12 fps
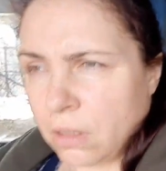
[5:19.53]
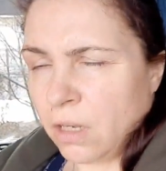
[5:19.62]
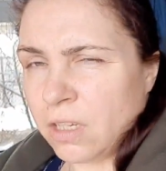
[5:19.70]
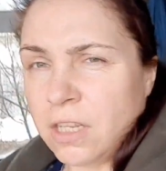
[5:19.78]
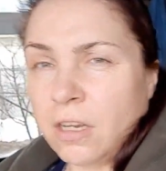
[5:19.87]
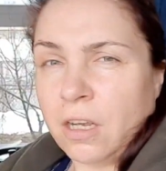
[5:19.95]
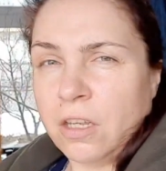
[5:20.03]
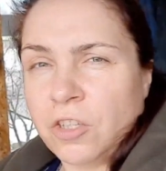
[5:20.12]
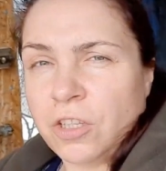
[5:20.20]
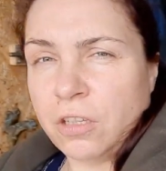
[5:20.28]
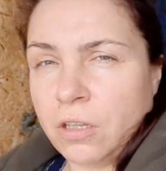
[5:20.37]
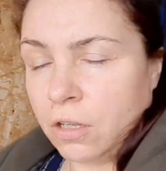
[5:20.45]
Если,
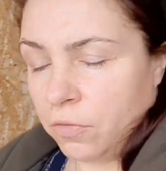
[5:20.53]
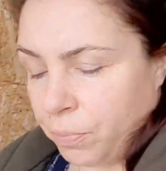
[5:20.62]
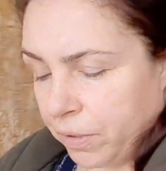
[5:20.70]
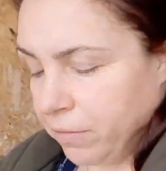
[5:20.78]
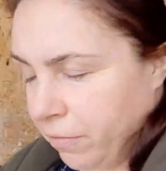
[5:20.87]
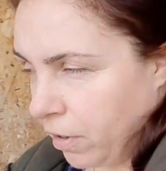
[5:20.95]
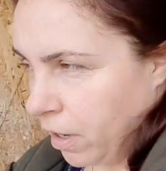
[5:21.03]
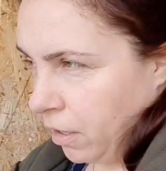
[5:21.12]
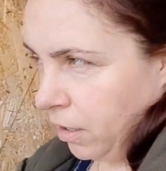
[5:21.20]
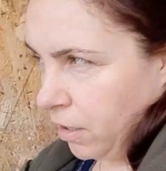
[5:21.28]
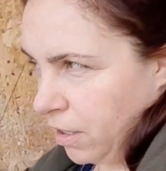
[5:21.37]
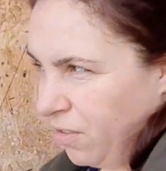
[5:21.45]
конечно, они не в
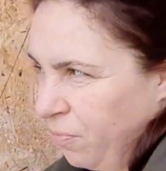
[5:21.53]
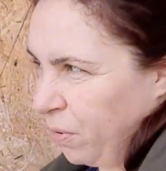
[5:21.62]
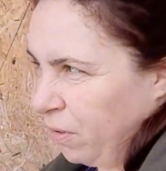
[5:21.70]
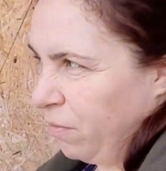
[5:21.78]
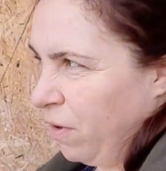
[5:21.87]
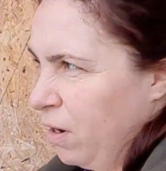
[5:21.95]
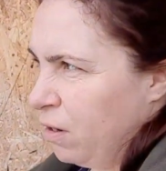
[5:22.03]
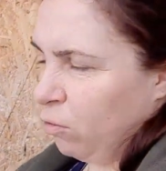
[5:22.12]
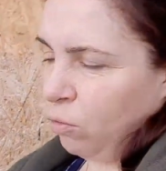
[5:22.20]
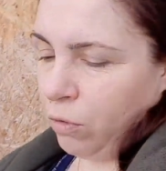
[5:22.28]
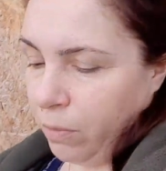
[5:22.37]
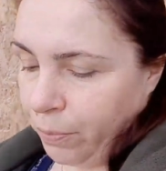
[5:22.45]
подвале. Если в подвале,
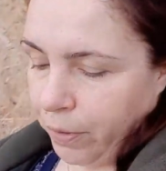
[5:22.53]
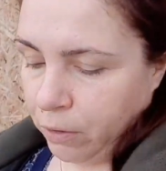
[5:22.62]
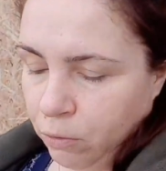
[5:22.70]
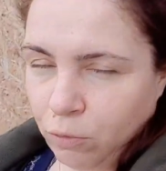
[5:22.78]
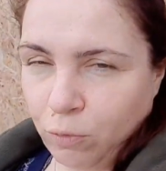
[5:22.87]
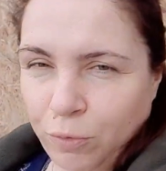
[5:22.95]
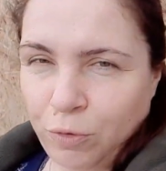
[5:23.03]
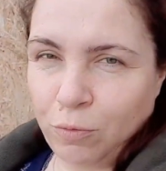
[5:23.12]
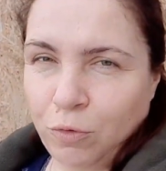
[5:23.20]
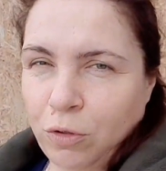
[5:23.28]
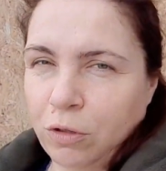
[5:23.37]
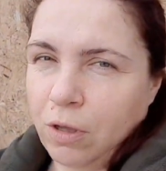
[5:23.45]
то не пойду,
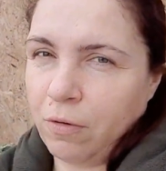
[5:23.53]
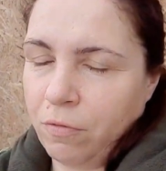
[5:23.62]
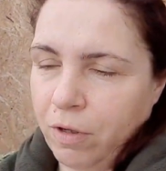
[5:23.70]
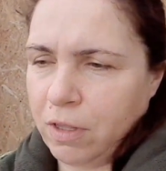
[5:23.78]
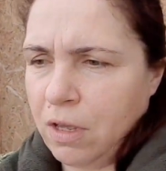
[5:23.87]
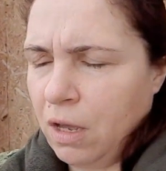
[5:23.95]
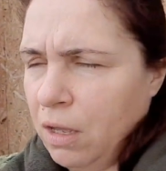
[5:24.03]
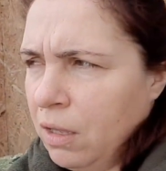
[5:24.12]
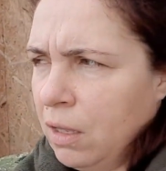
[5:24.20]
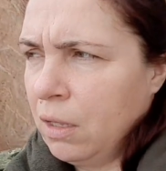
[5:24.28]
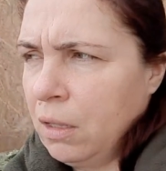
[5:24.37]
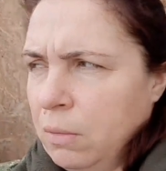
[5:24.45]
потому что там вода.
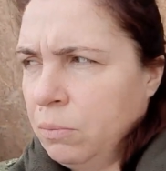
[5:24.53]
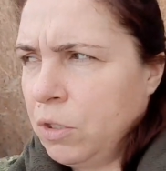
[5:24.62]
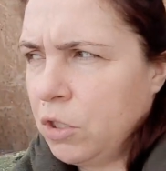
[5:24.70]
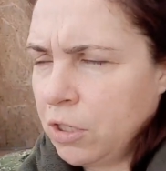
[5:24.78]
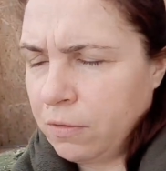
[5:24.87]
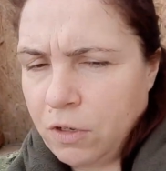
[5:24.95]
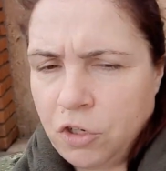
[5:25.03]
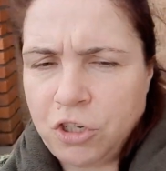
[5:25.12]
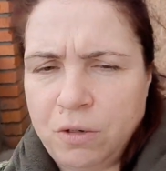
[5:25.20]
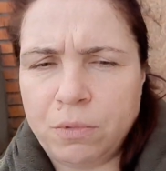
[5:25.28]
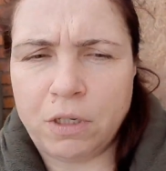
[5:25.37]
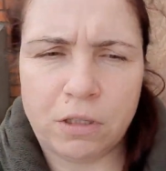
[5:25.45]
Миша
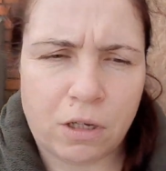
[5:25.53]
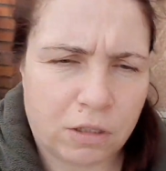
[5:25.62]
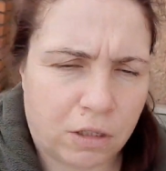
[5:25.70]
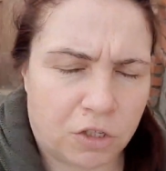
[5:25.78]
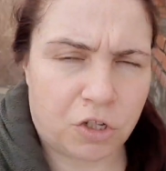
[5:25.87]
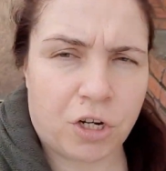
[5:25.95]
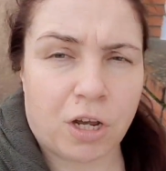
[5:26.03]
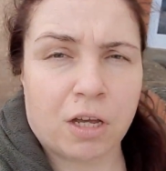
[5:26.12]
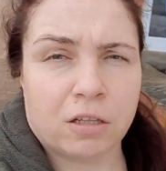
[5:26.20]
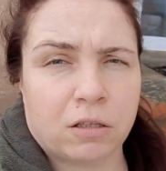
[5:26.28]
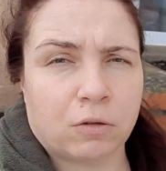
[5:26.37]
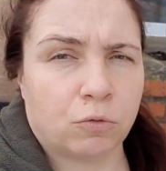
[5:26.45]
вечером тогда
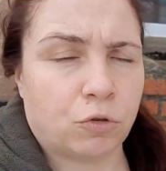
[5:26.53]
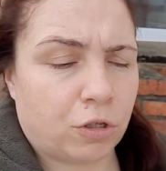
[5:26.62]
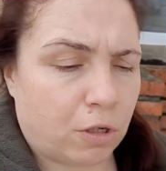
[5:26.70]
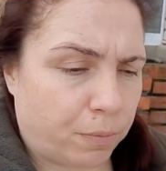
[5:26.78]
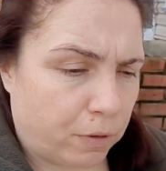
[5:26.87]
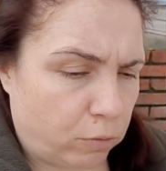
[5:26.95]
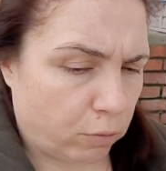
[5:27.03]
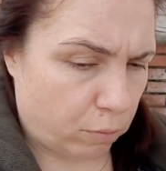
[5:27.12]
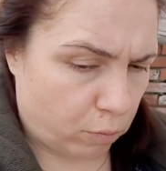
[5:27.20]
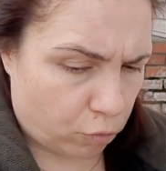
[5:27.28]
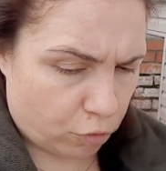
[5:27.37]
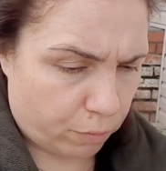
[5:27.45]
откачает, и уже
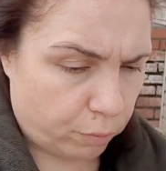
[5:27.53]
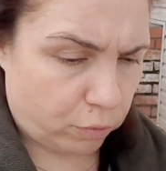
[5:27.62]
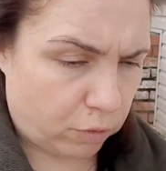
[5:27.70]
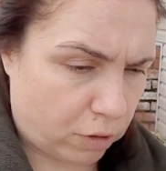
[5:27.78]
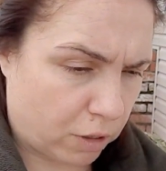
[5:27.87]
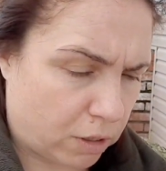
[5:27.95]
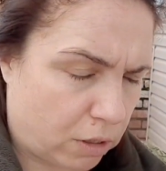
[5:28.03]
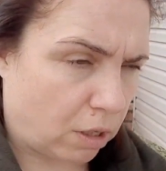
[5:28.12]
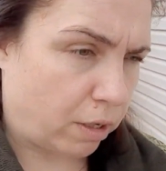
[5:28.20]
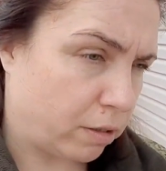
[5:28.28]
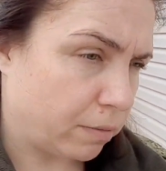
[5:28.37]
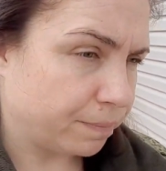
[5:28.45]
потом можно будет
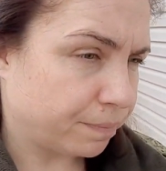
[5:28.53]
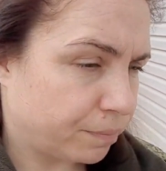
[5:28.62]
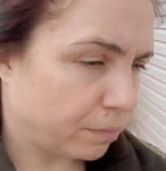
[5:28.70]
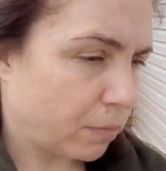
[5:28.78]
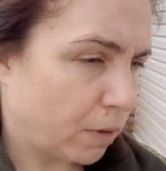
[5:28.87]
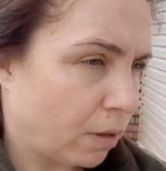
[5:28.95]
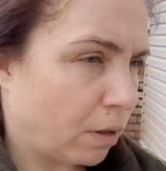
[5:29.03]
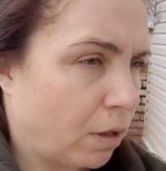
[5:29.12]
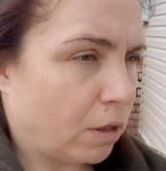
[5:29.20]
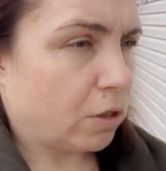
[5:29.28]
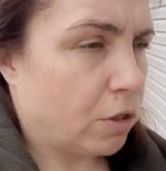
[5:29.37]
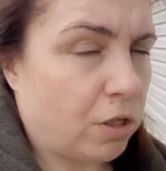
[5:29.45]
достать.
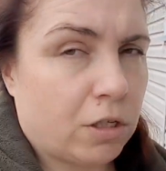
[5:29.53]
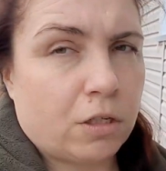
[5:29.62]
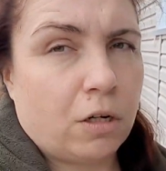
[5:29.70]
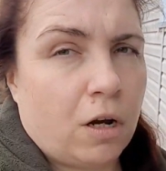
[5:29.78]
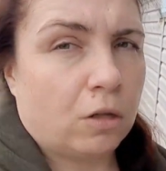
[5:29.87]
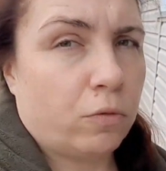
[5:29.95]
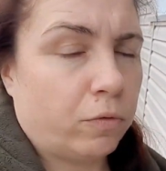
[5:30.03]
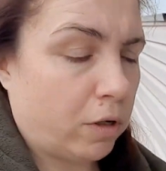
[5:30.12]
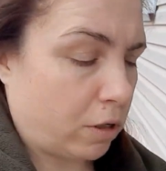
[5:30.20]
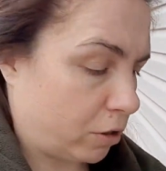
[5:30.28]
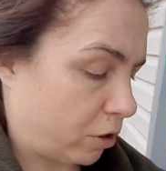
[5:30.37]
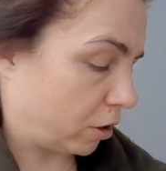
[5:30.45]
Сейчас гляну в
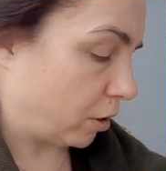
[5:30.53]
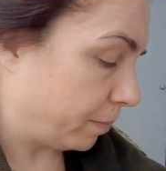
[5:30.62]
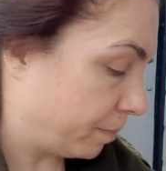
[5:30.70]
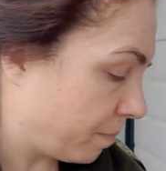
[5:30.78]
гараже.